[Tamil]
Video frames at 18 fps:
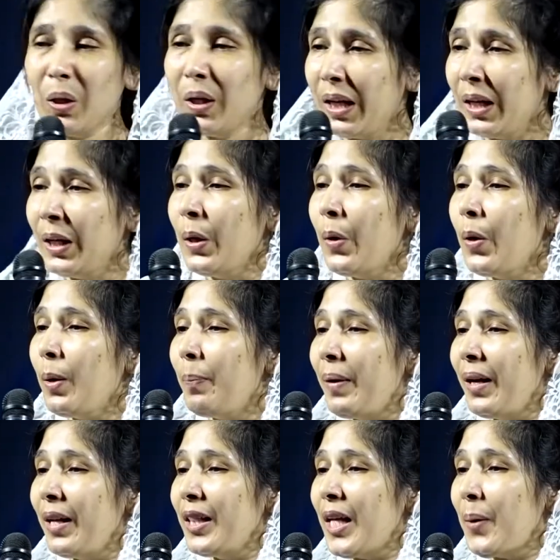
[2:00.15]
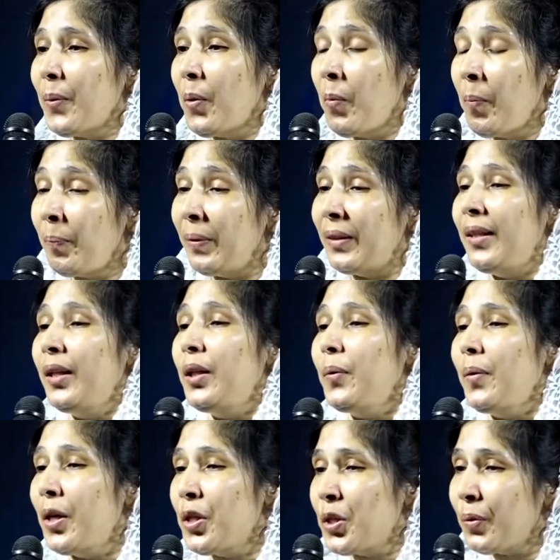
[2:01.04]
என்ன ஒரு பரிதாபம் முப்பத்தெட்டு
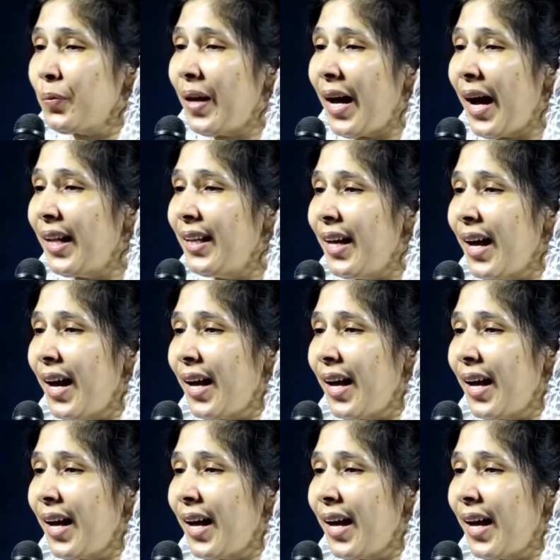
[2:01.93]
வருஷம் வியாதியாக